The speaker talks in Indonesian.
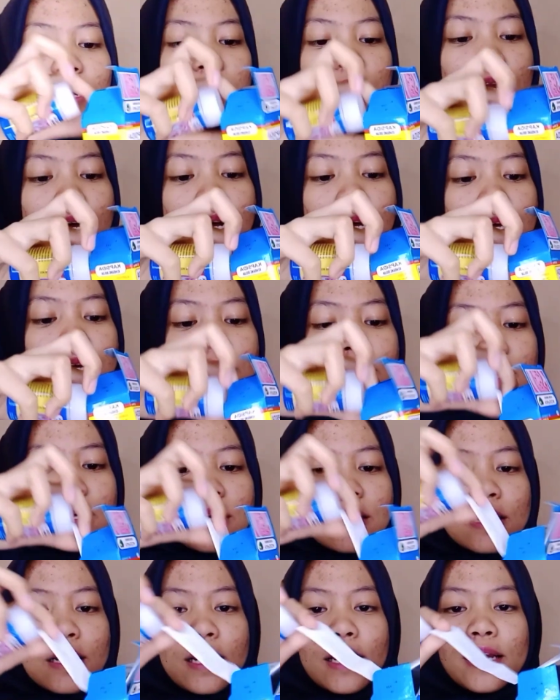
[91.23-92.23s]
nah
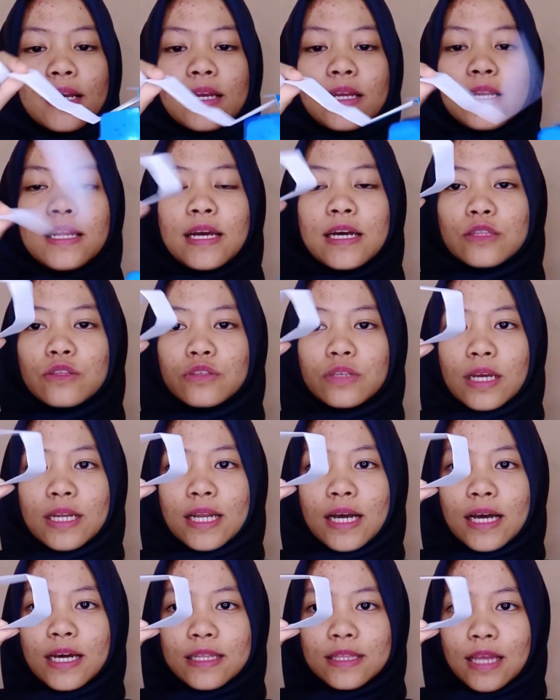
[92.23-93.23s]
kayak gini ya
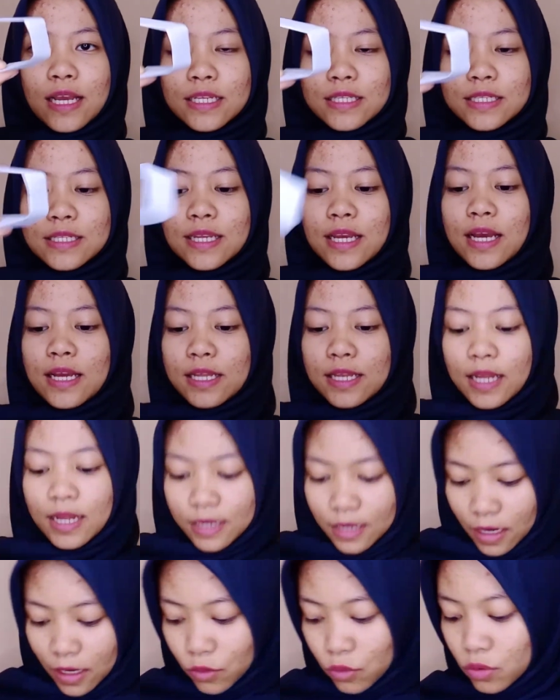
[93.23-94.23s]
ada kertasnya ini
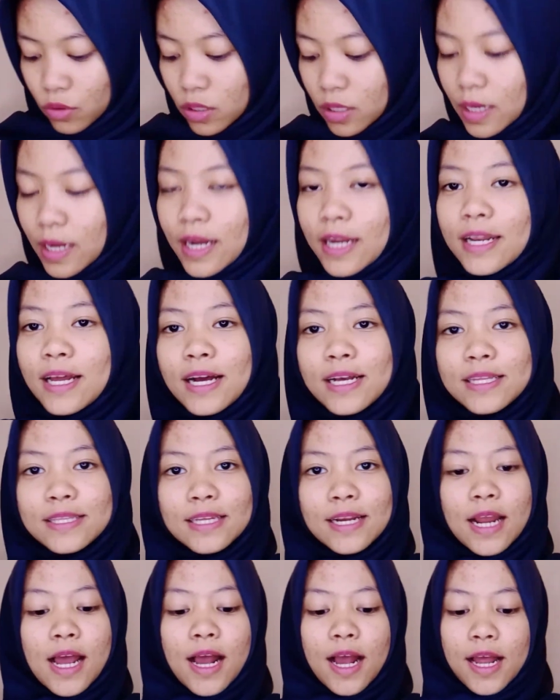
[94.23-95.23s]
ada ada
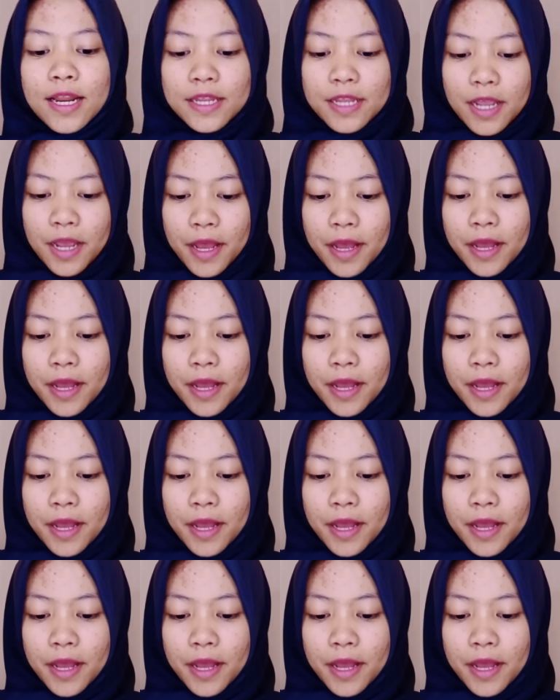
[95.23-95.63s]
keterangan